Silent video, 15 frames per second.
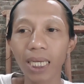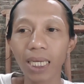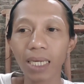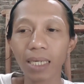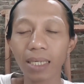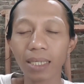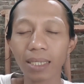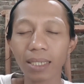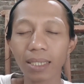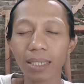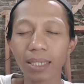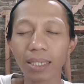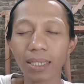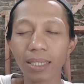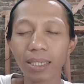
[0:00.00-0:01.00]

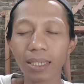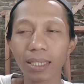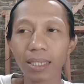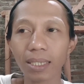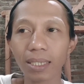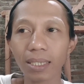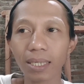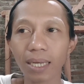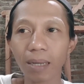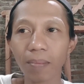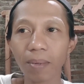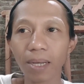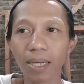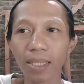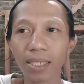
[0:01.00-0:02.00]
Uh,
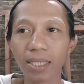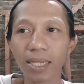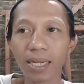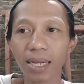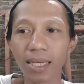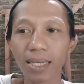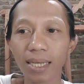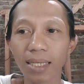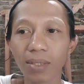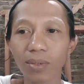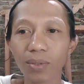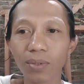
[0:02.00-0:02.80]
apa istilahnya itu